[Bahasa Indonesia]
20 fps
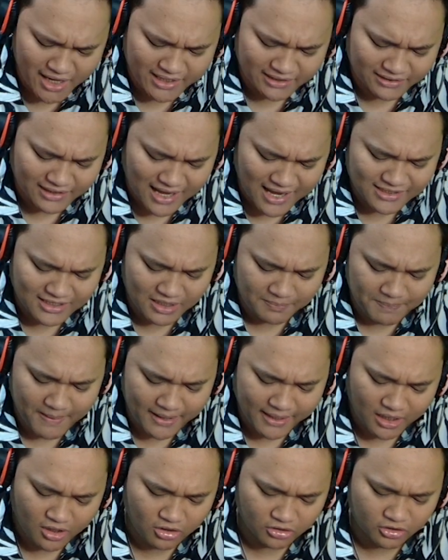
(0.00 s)
kita ajar
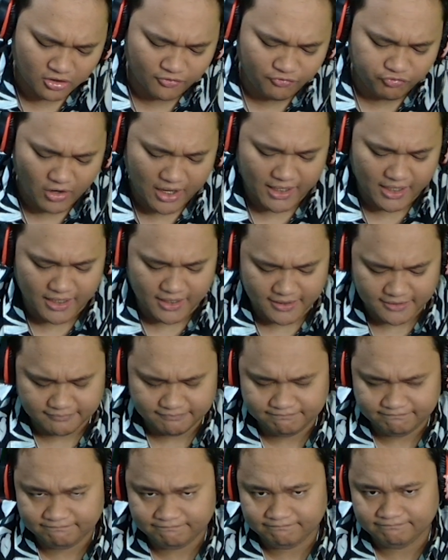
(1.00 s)
pakai God of War.
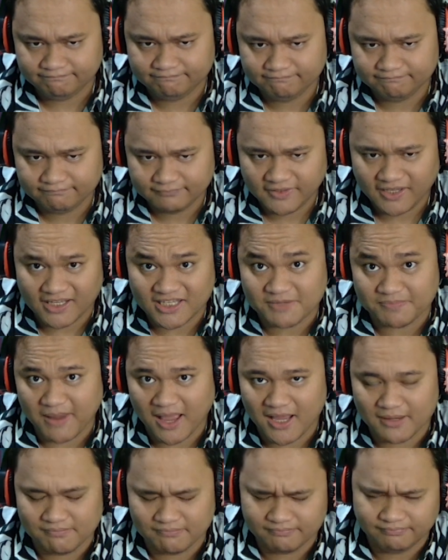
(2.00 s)
Menge gampang.